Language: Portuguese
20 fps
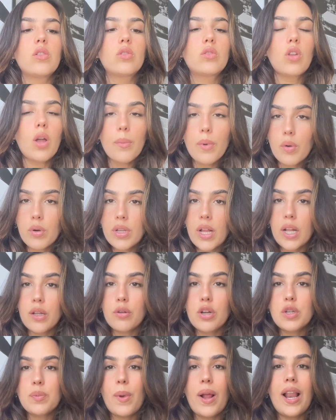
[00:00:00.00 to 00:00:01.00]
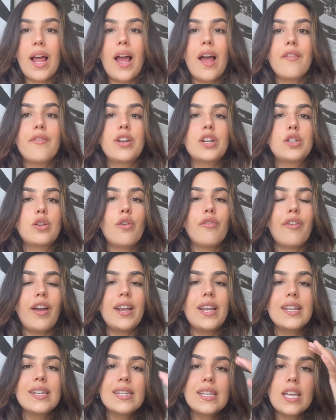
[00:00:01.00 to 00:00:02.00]
toma cuidado com as palavras, não vai
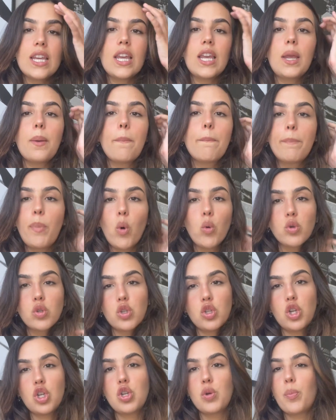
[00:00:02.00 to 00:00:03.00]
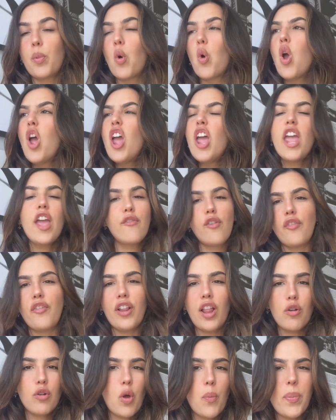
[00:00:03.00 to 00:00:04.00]
nesse impulso de tipo, eu vou
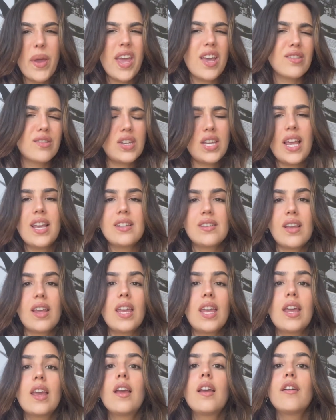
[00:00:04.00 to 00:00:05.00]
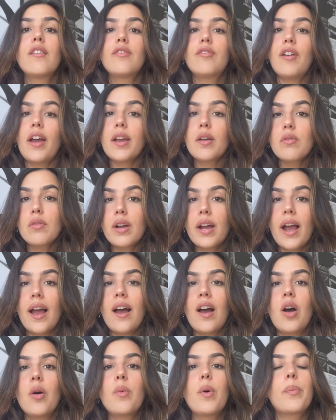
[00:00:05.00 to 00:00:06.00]
falar o que eu penso e é isso aí vai com
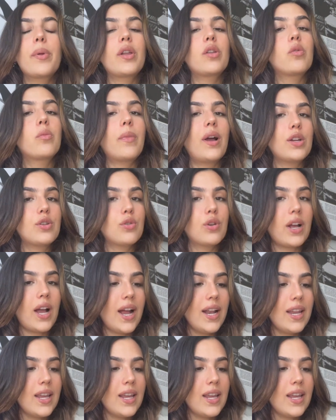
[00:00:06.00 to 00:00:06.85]
calma para não machucar